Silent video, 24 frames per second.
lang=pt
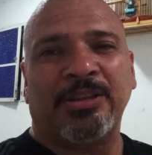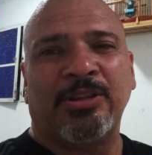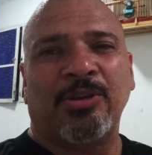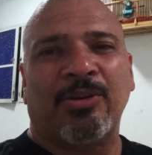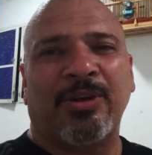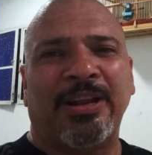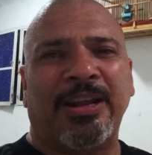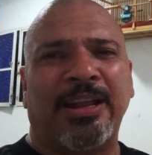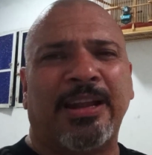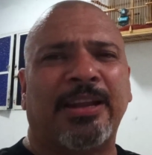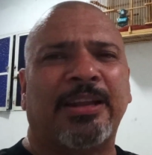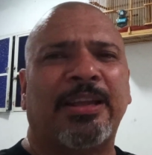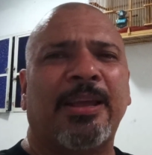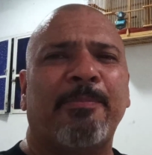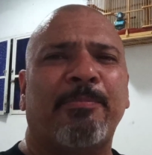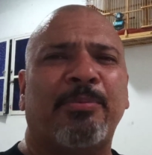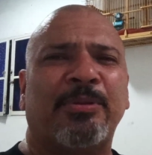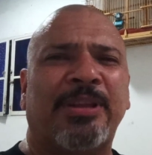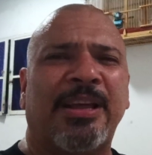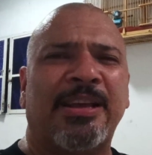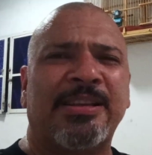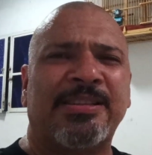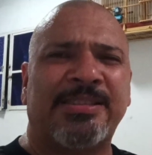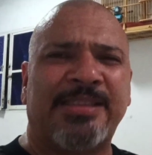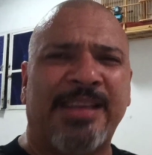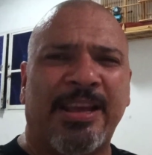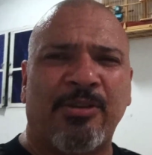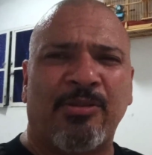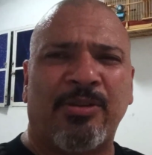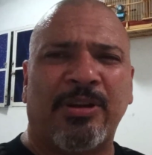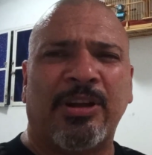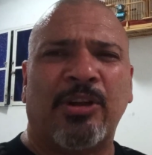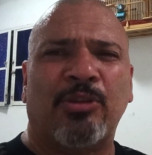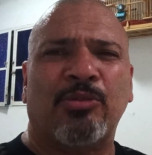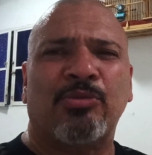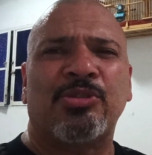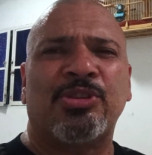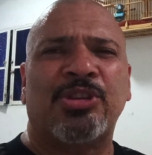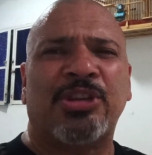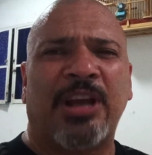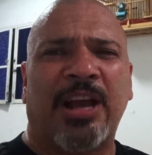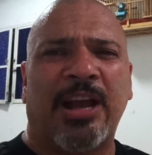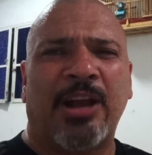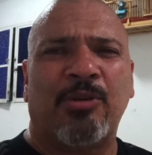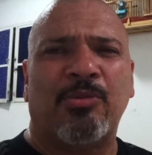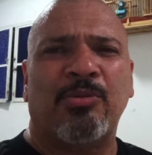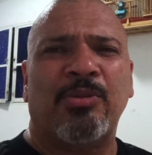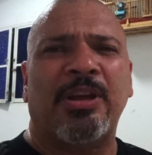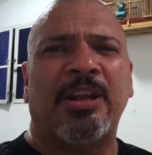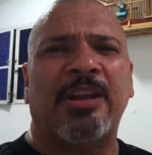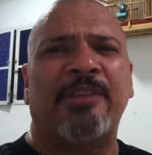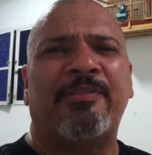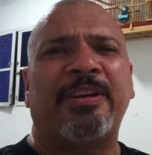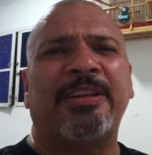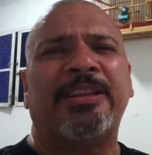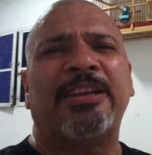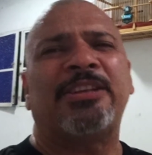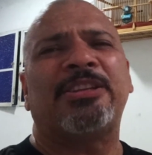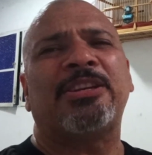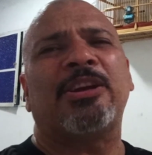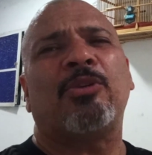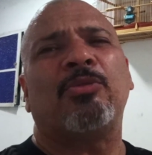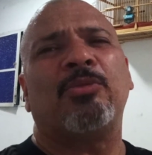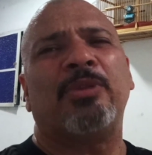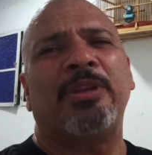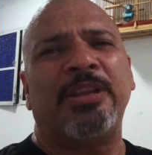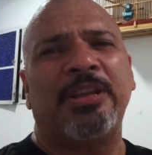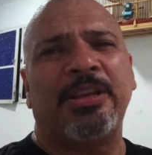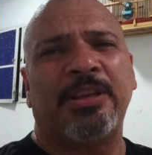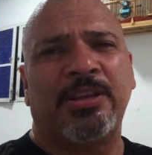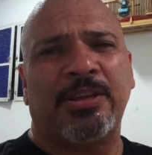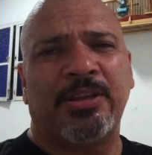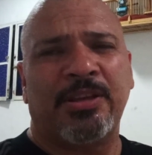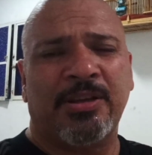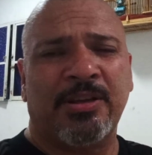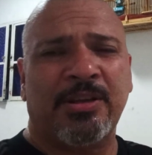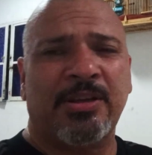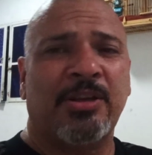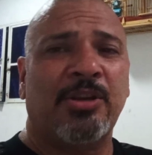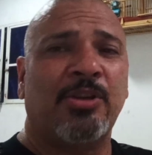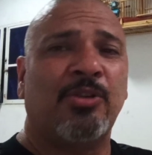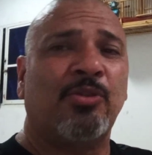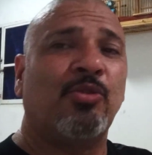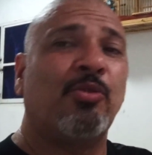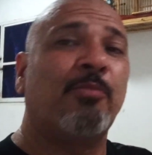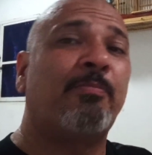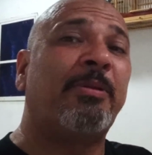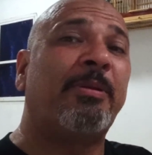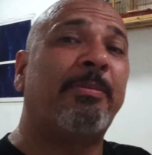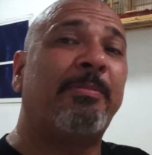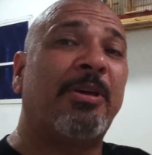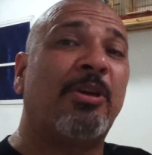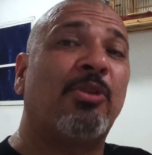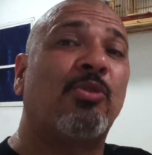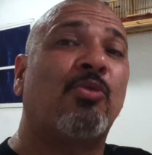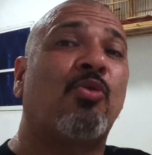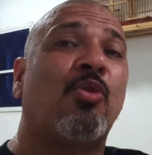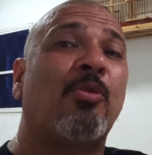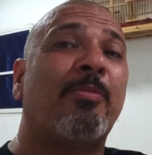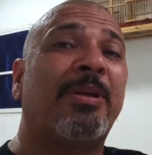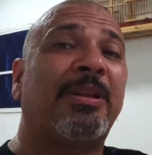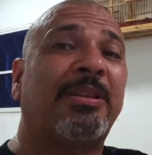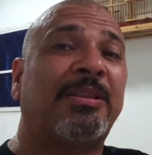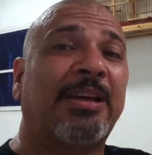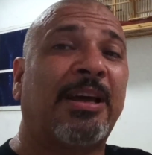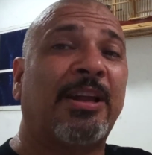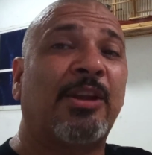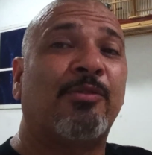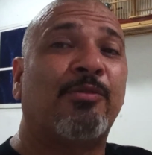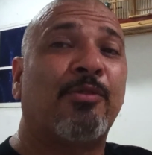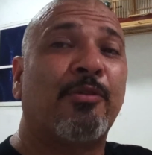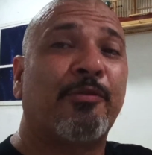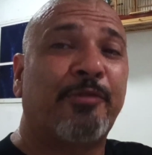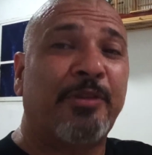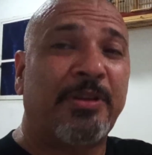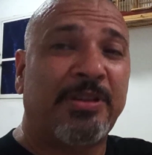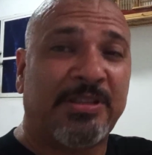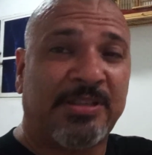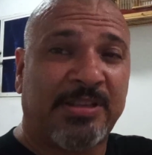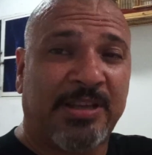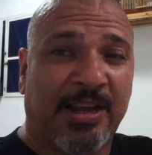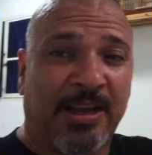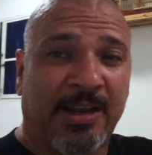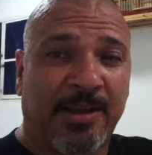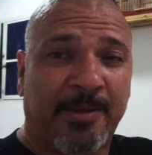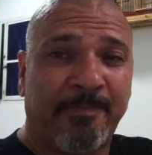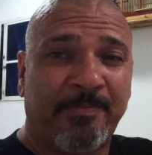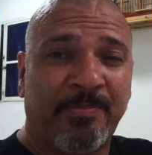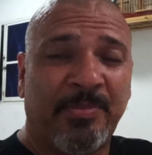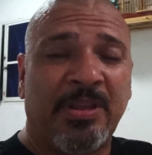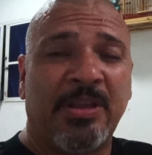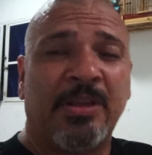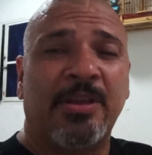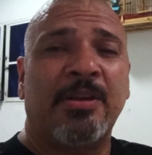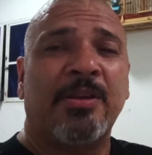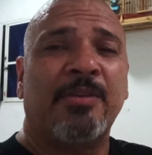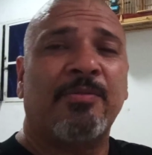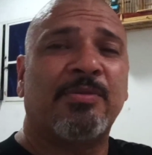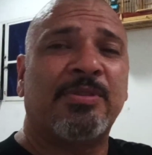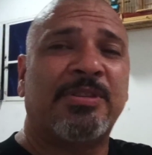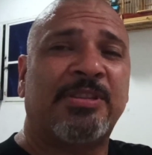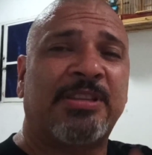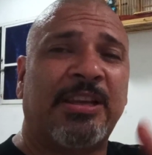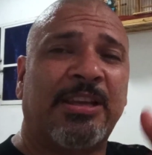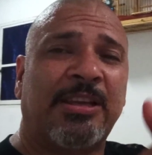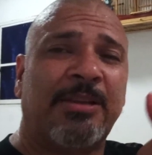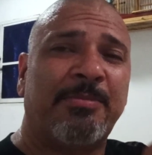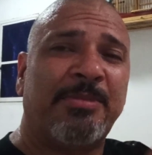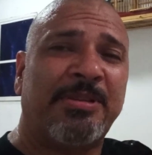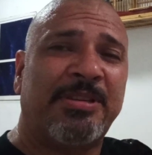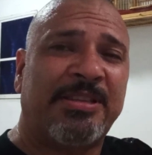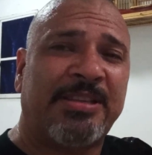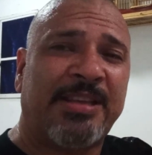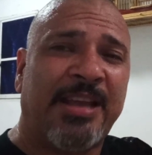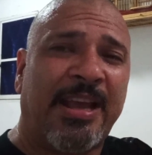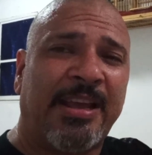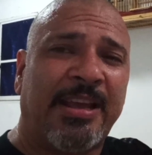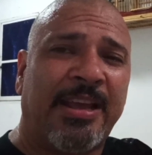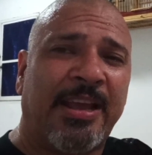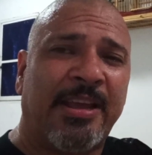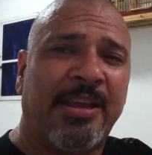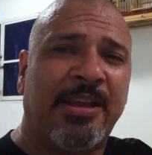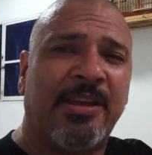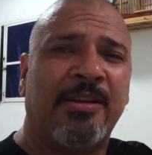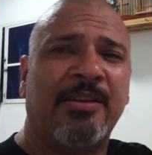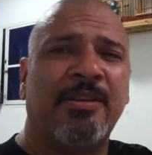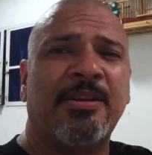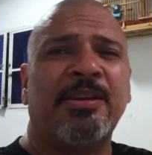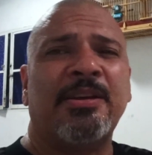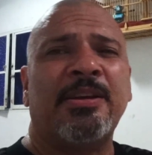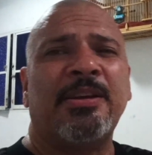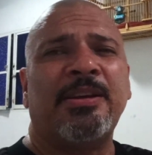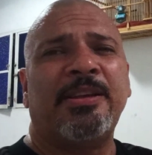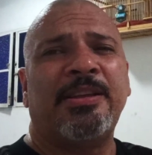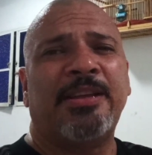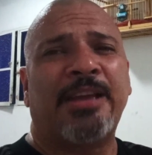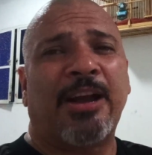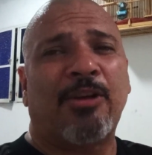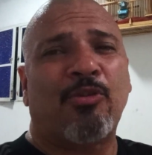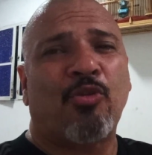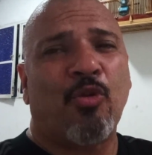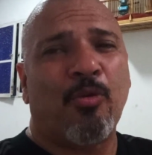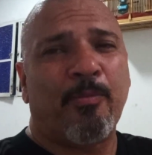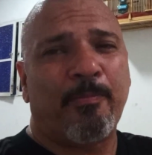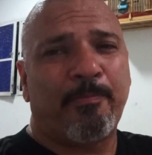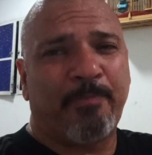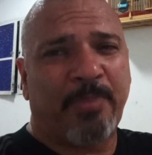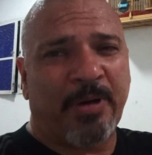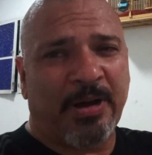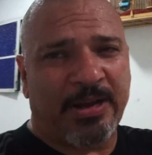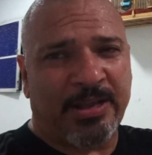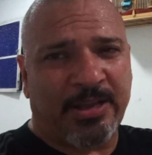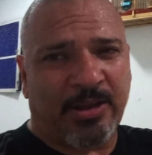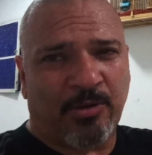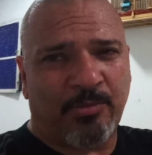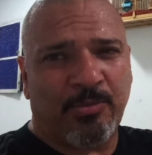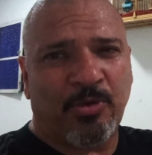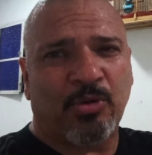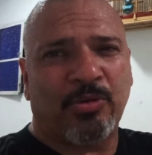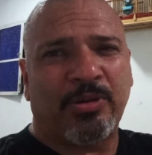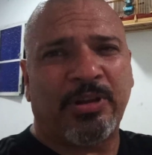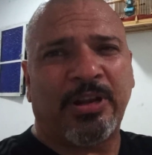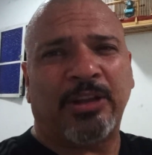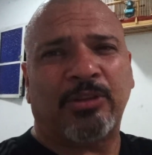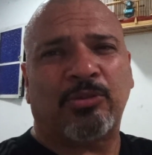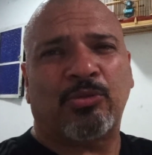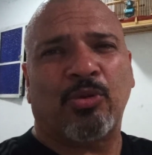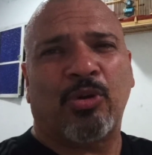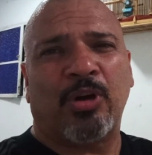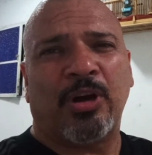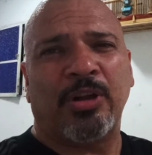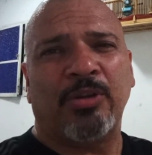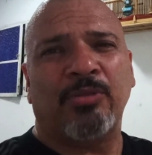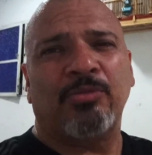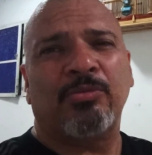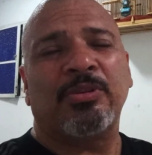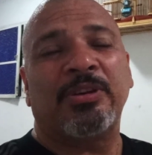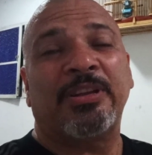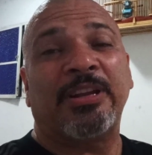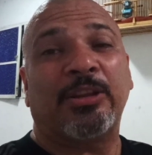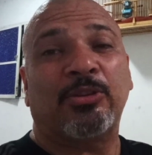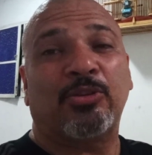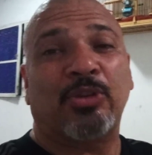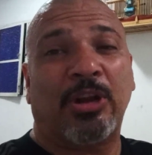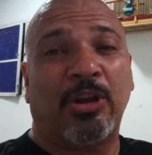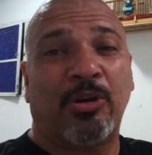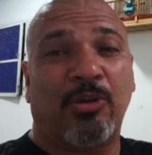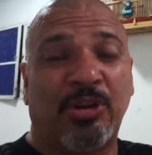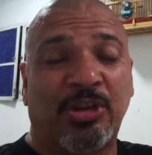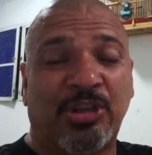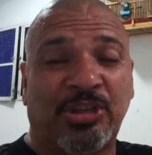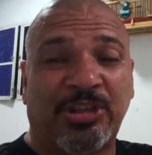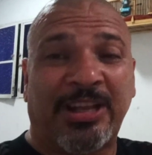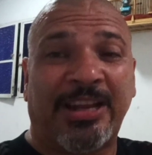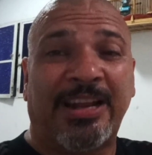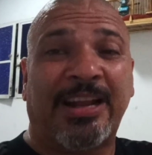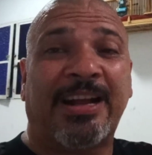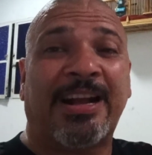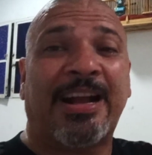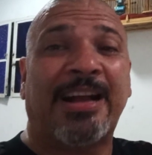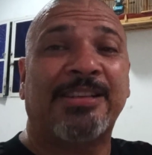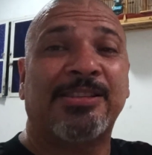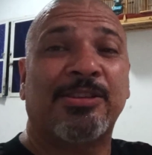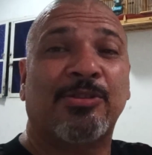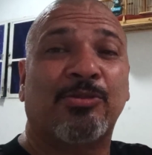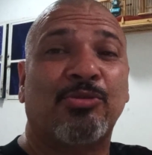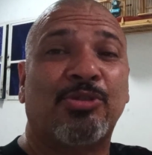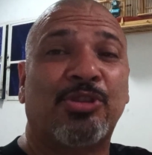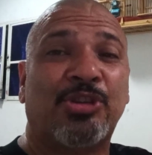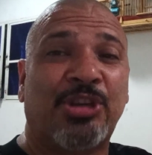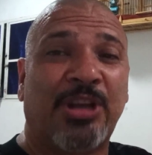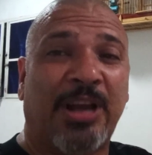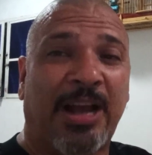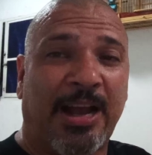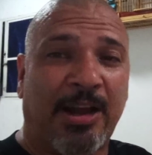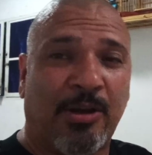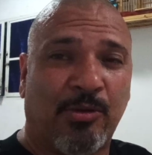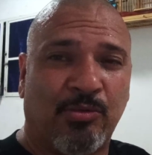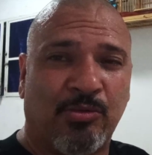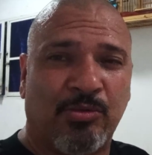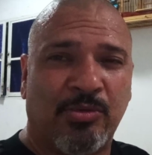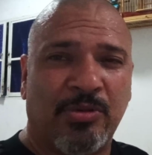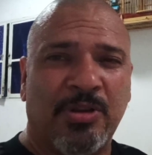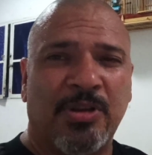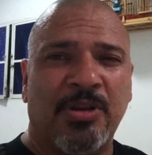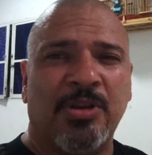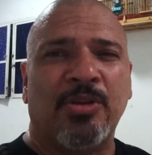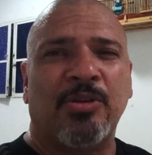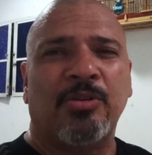Então, galera, quem puder, segue o canal do Thiago, ele vai deixar o link no primeiro comentário, eu vou fixar. Você que me segue aí e acompanha o meu criatório, o criatório agora está na casa do Thiago.